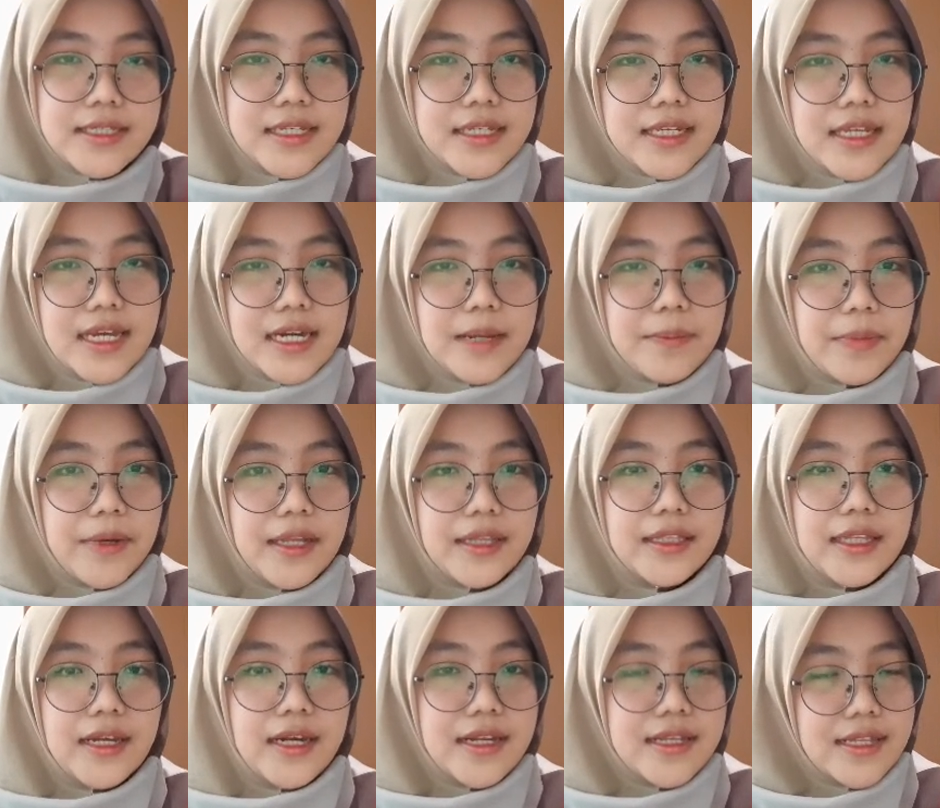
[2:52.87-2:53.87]
Jadi ada
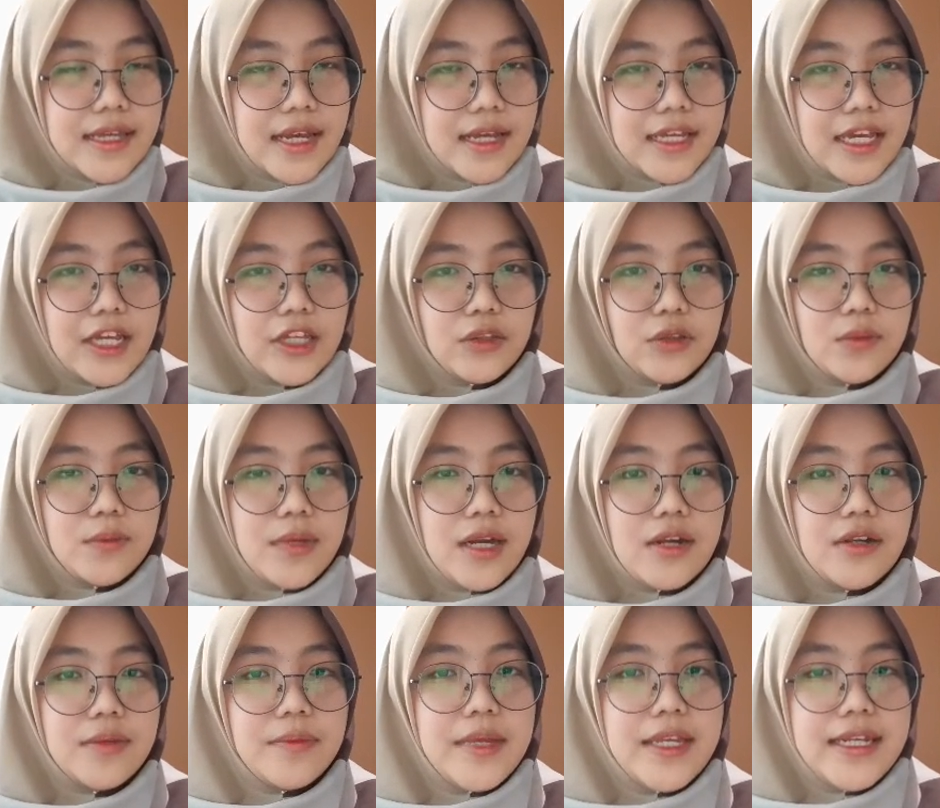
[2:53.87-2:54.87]
perantaranya, yaitu
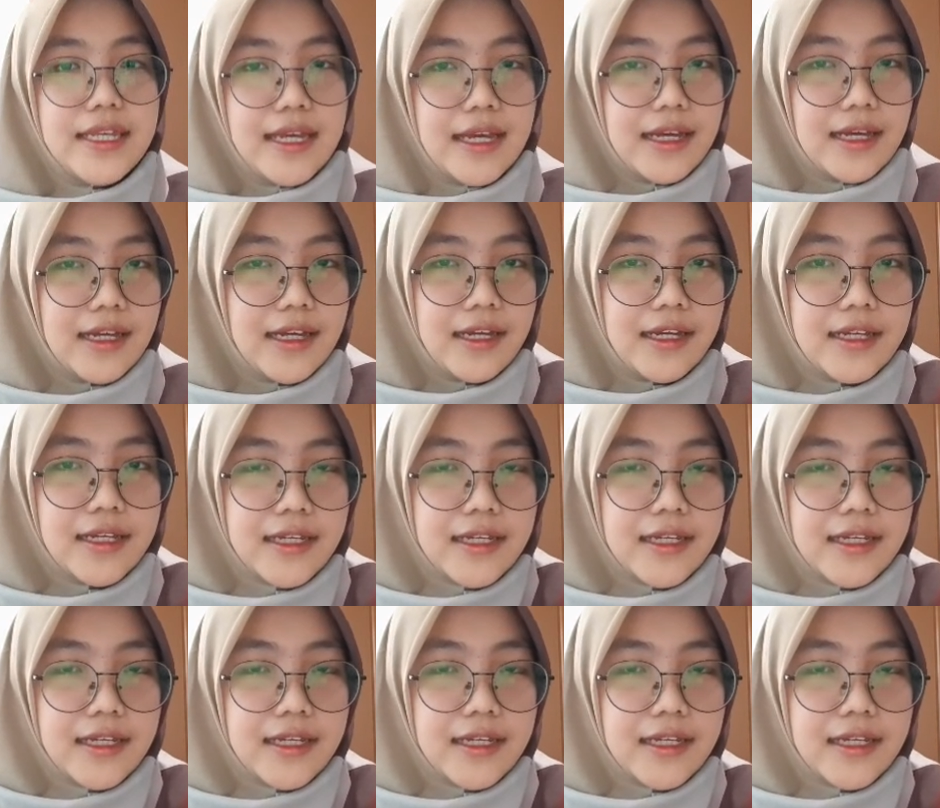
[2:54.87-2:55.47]
melalui media.